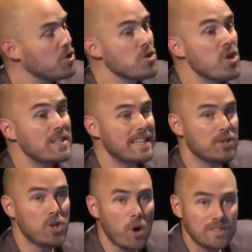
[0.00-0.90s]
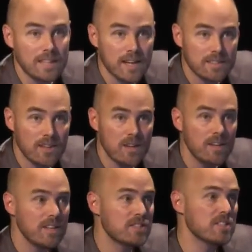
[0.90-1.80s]
qu'il y a cette constante-là,
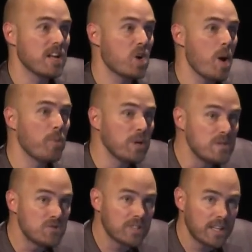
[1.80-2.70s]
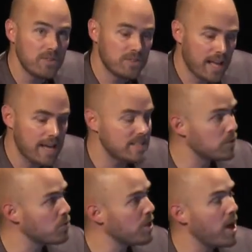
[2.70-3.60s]
et ça c'est encore pour illustrer une thèse qui
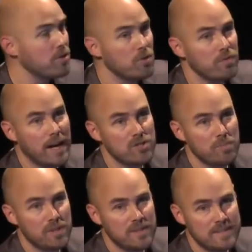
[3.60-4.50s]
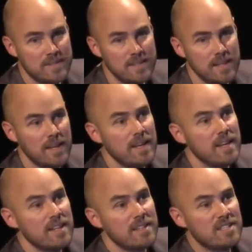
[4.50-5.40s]
est au cœur de l'ouvrage de Piketty,
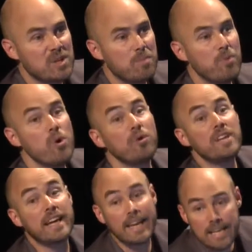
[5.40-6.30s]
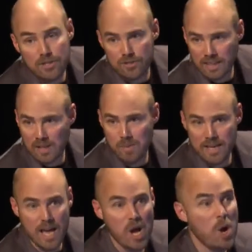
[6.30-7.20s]
c'est que plus on est riche, d'une certaine
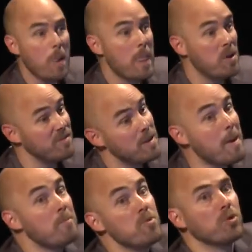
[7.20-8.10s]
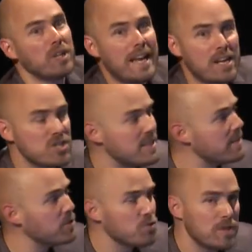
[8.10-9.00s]
manière, évidemment, plus on a de l'argent, ça
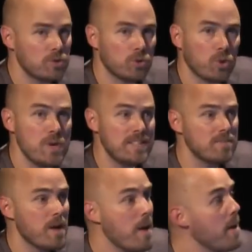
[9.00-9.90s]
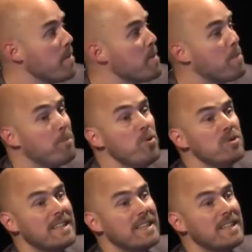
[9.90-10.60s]
va de soi, c'est un truisme, mais plus